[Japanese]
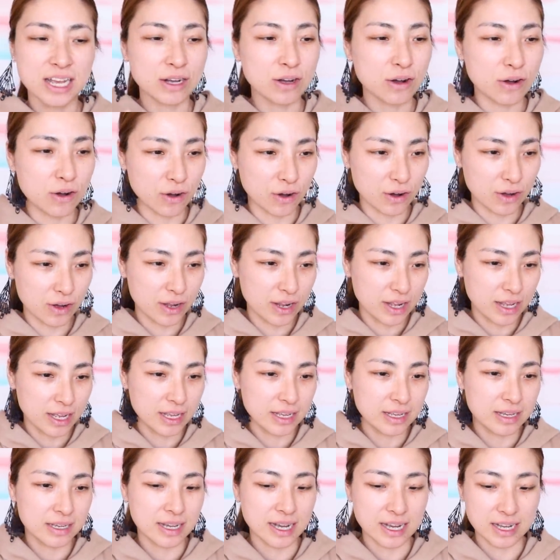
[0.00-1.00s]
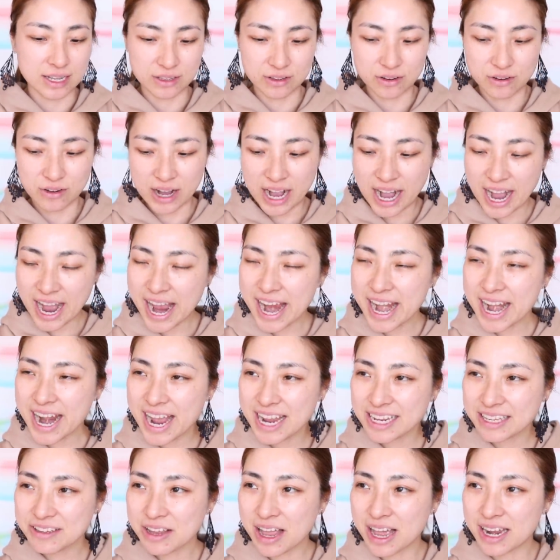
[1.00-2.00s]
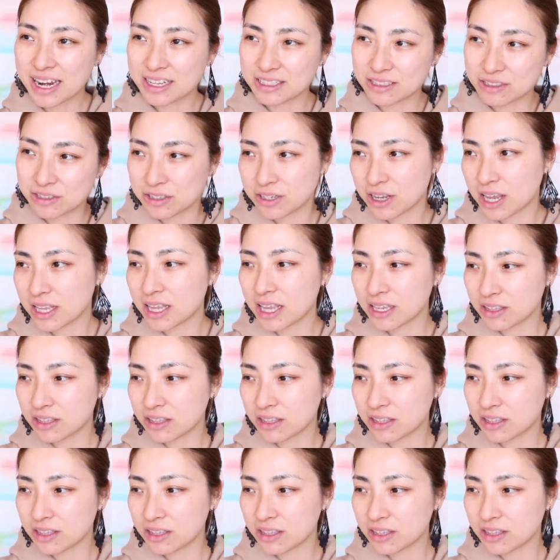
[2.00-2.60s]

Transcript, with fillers: こうあのハイライターなツヤ